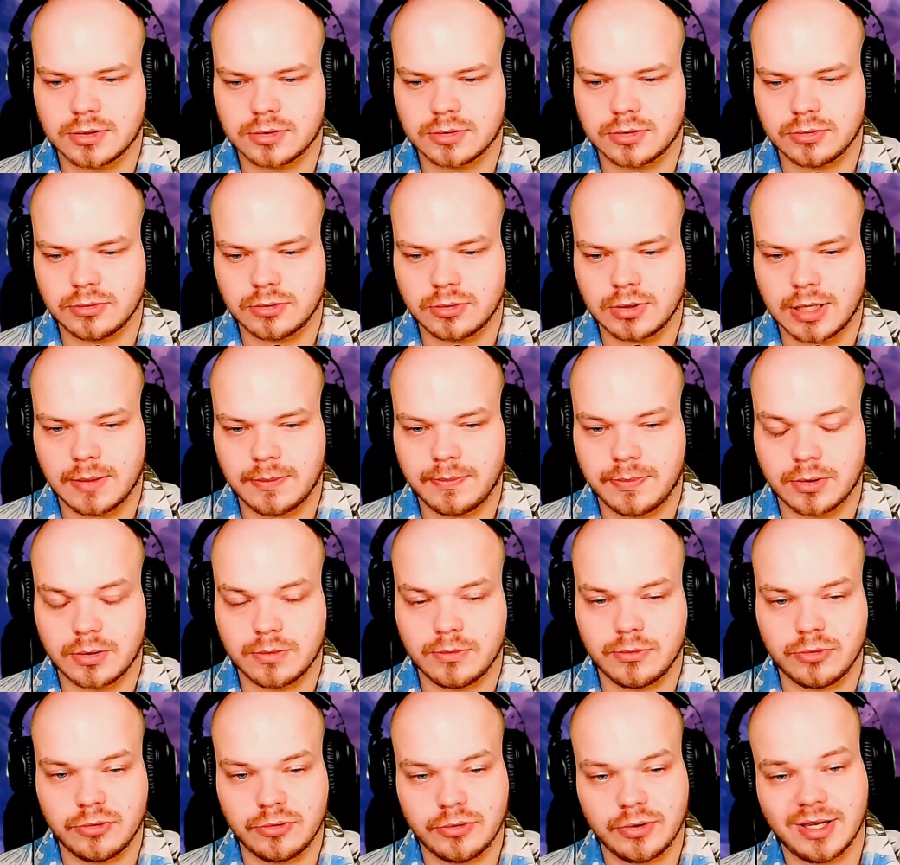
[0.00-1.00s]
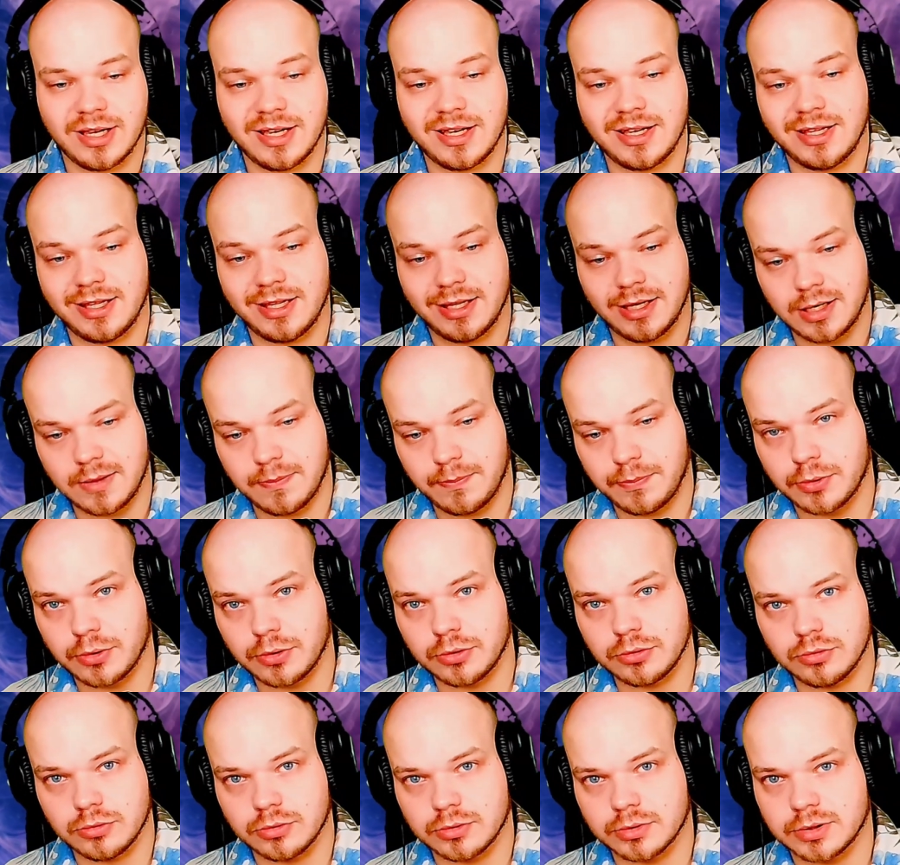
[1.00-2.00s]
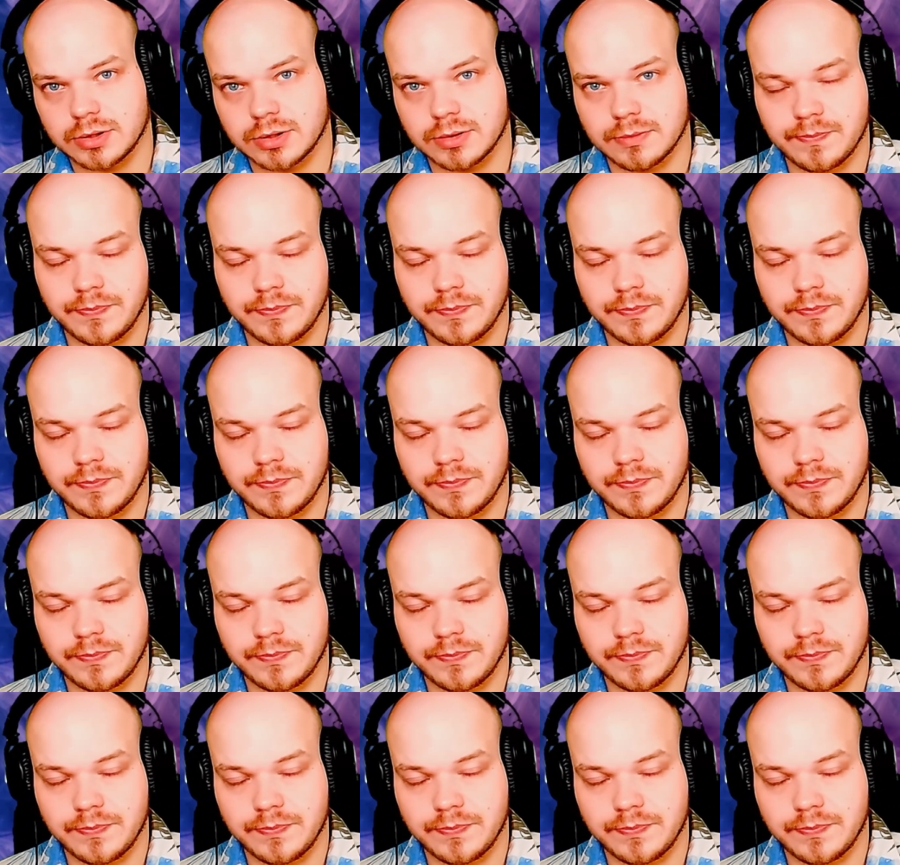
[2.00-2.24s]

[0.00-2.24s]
która promuje ich produkt.